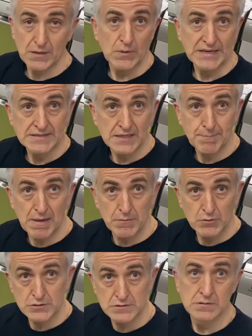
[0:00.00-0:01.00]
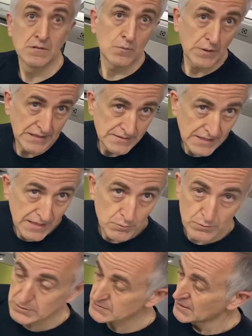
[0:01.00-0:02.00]
40 pavos, 40
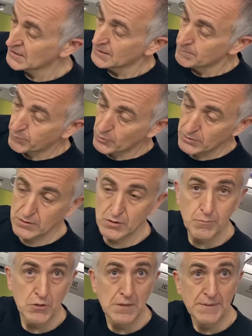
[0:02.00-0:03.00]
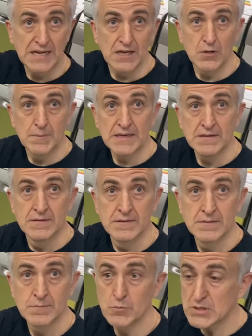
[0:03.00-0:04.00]
euros, por no poner bien la goma.
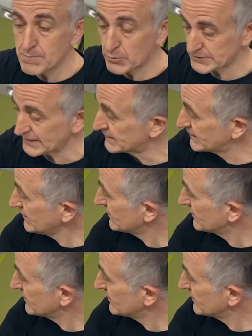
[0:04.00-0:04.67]
Muy importante,